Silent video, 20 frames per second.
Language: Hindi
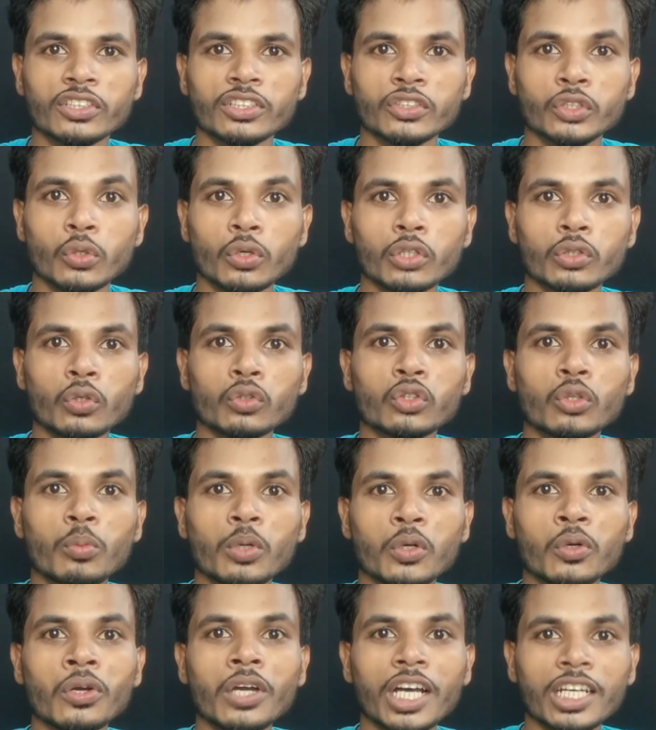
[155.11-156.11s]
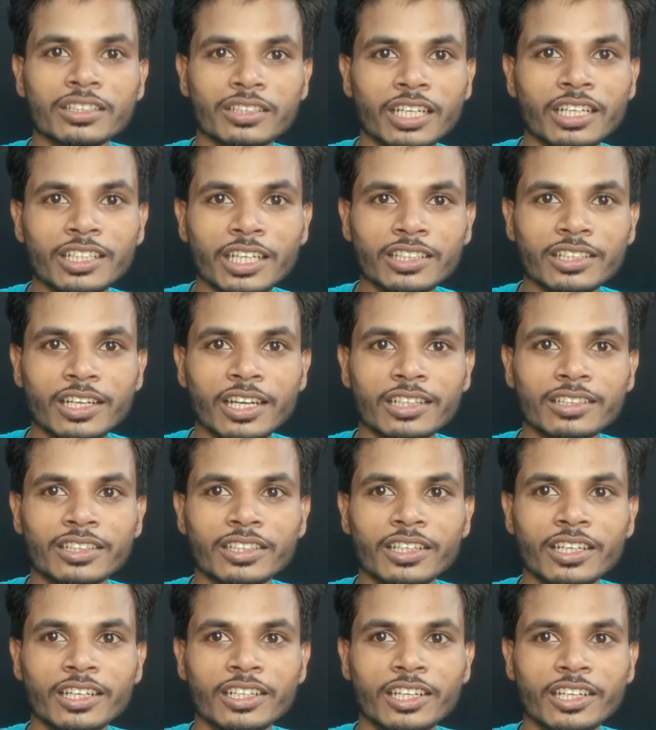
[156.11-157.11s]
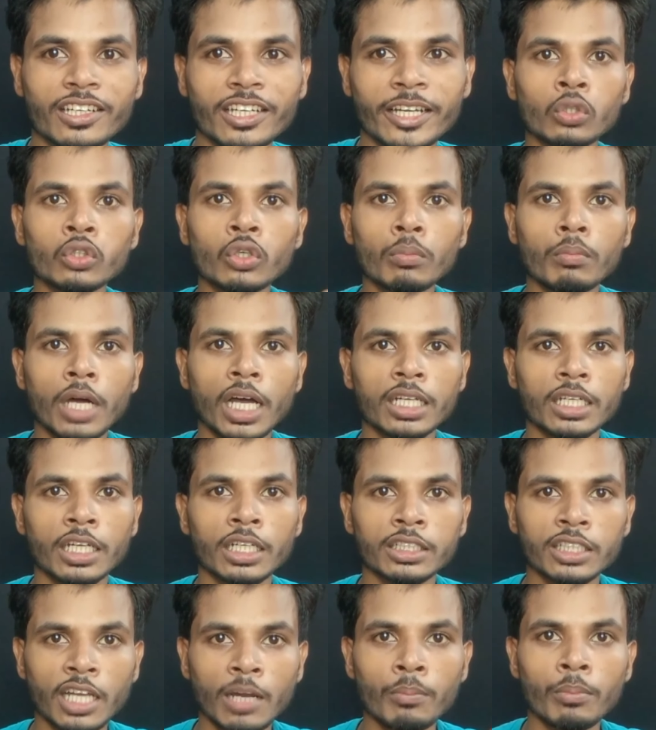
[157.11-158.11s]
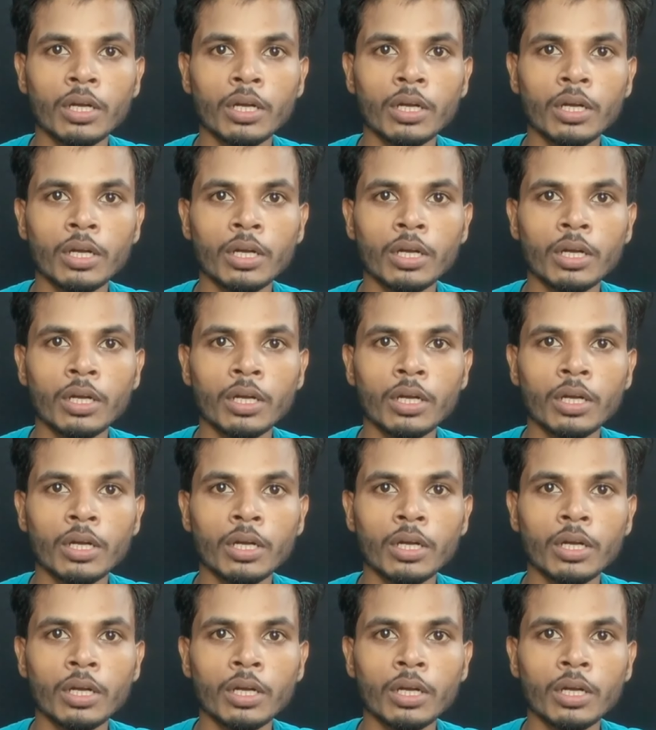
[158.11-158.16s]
जो कि दोस्तों बिल्कुल असली जैसी लगती है ठीक है जो मार्केट से आप